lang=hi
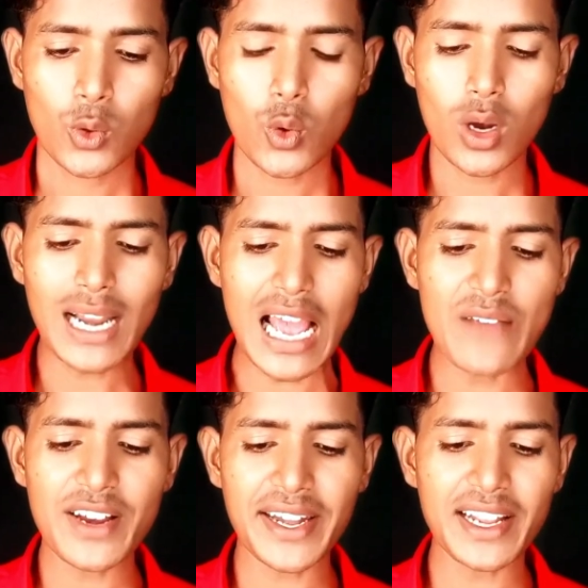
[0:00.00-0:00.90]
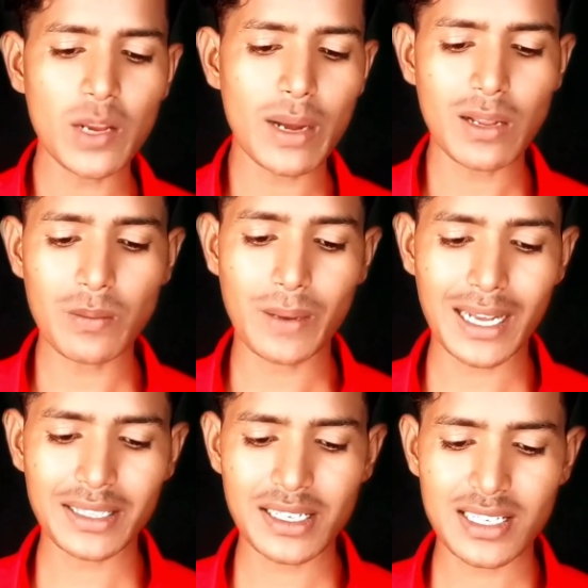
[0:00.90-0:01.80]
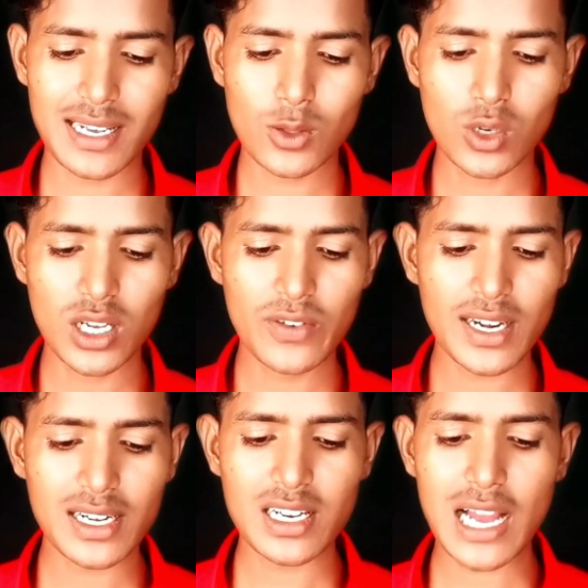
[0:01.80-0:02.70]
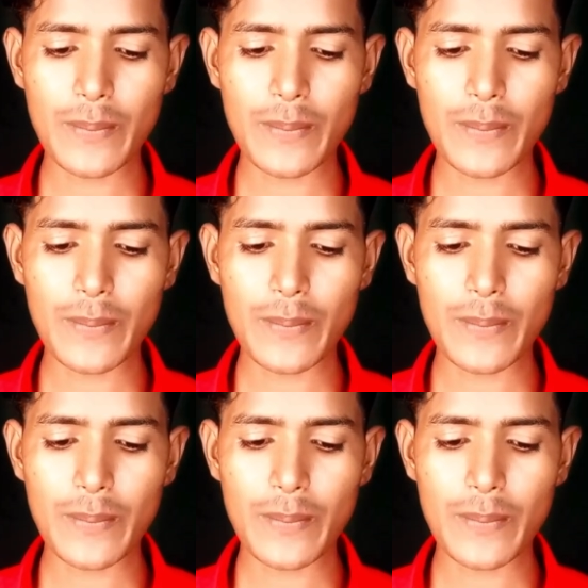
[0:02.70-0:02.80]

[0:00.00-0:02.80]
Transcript: तो अगर आईपी रेटिंग के बारे में बात की जाए तो डेफिनेटली